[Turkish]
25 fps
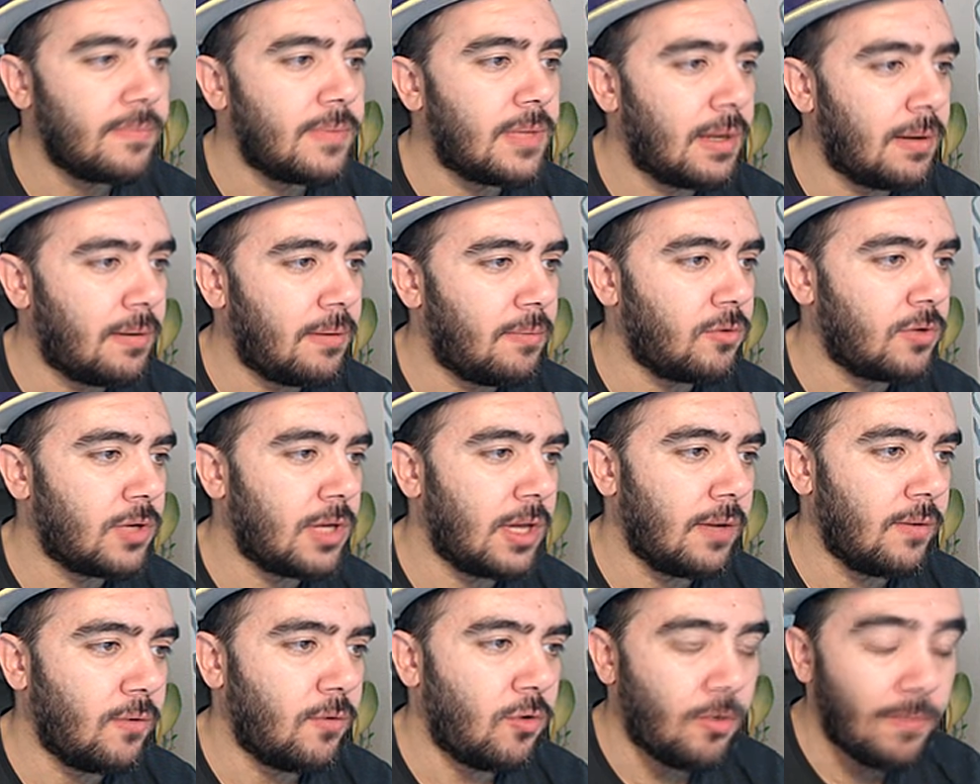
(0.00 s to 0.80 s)
Tamam
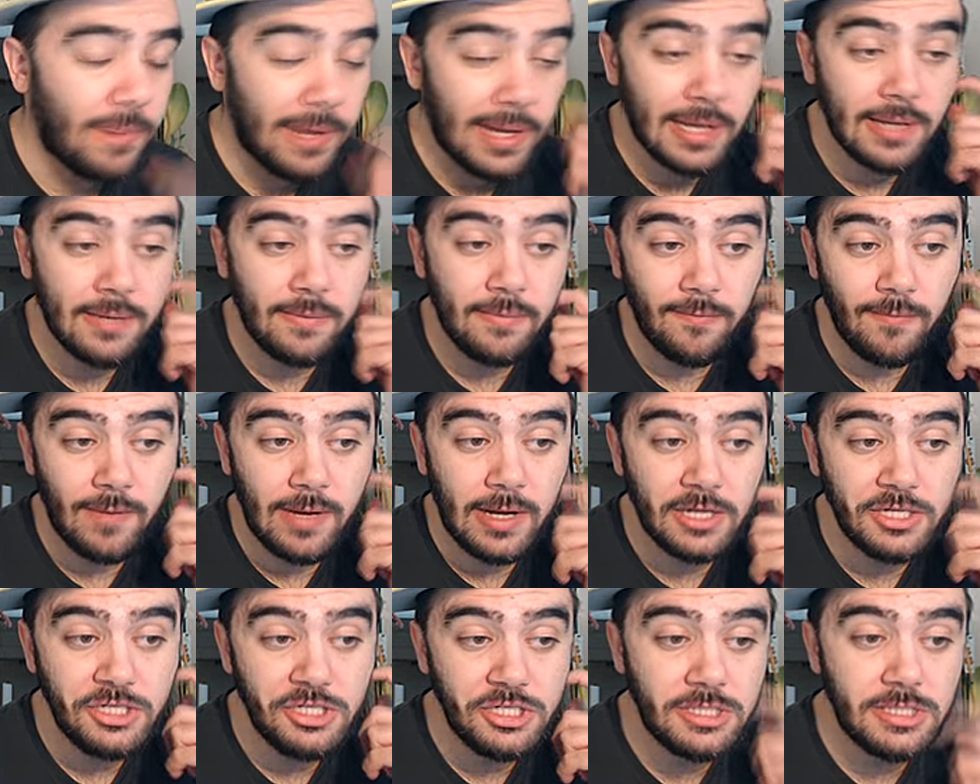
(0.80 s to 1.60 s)
okey. Oblak
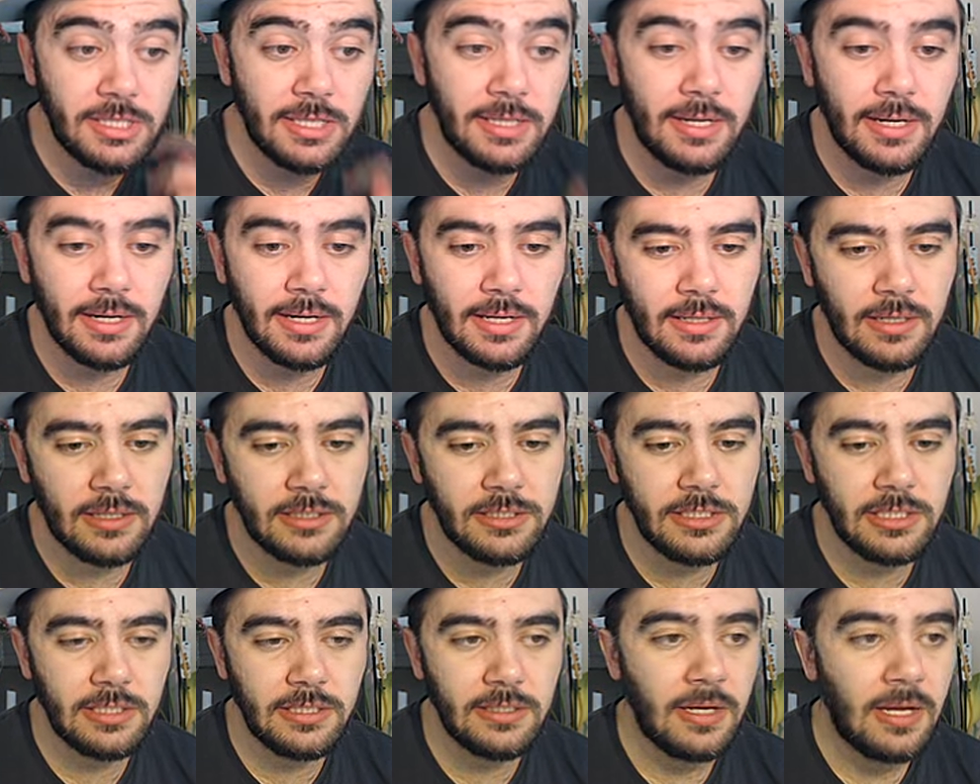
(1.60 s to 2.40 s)
maaş istedi
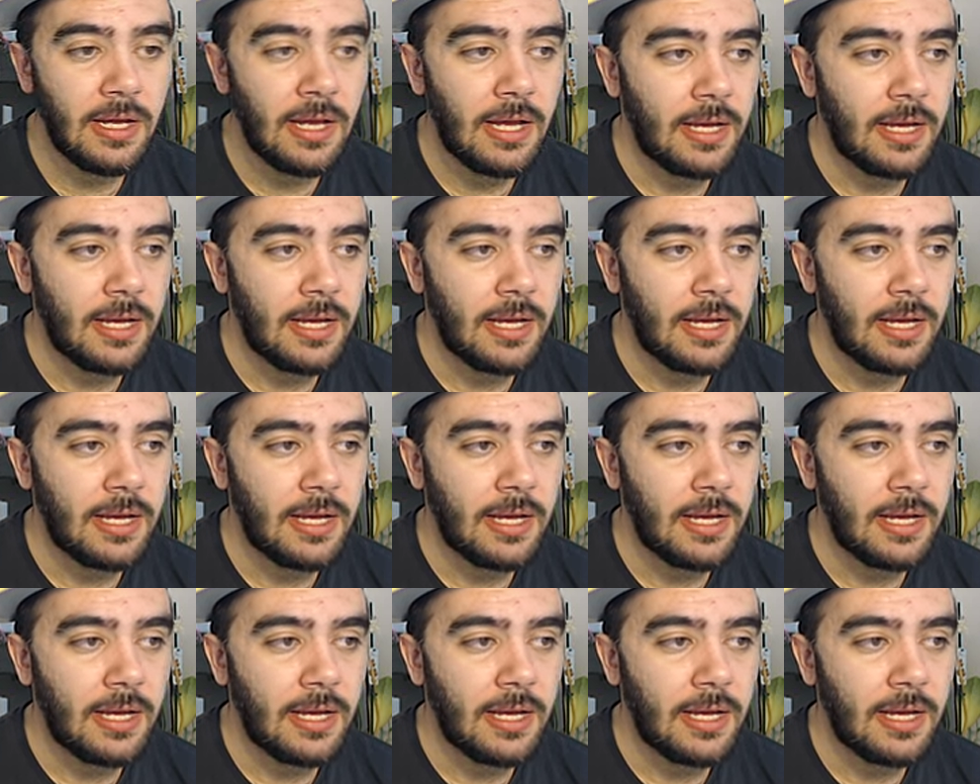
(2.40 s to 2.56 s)
arkadaşlar.